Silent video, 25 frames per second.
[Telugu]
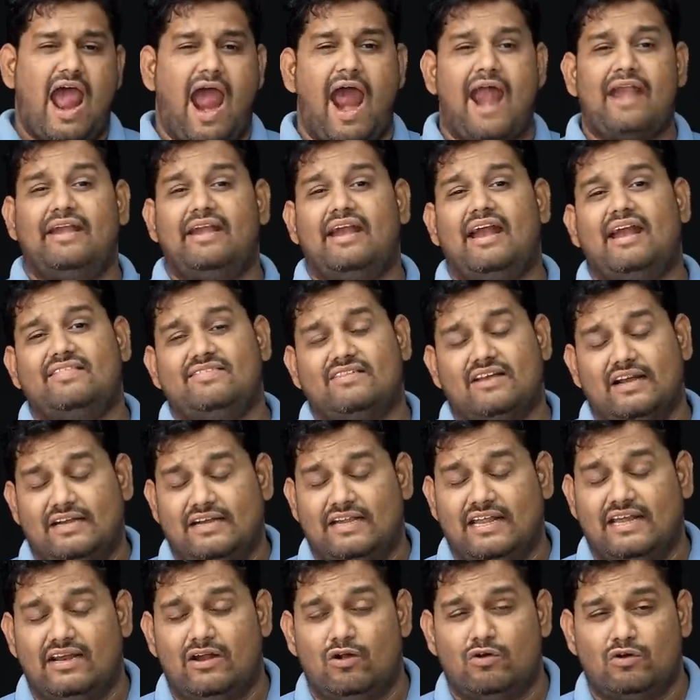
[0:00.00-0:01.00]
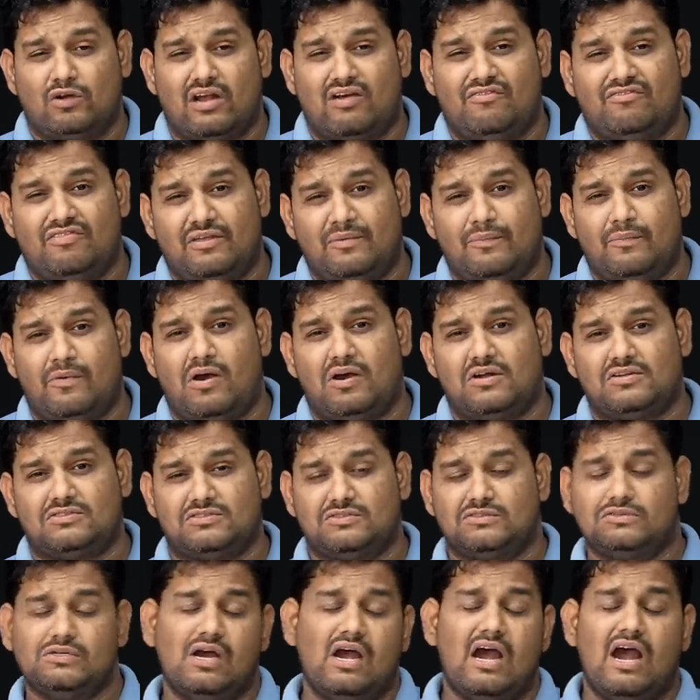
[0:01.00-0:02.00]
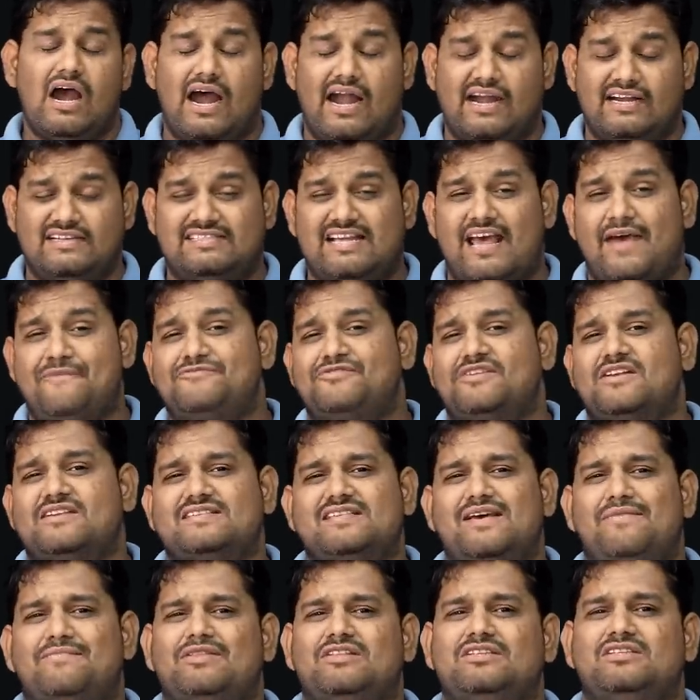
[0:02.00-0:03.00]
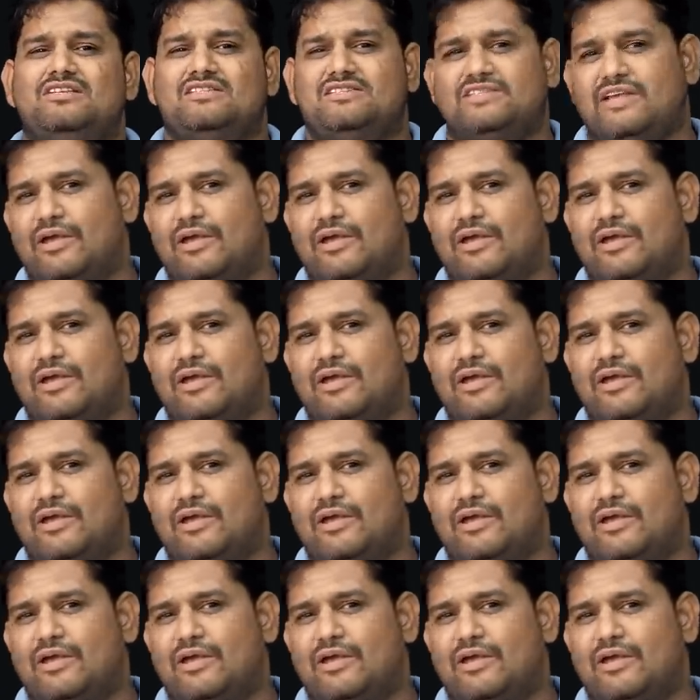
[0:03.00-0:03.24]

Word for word: ఆండ్రాయిడ్ థర్టీన్ అవుట్ ఆఫ్ ది బాక్స్ అండ్ శాంసంగ్ సంబంధించిన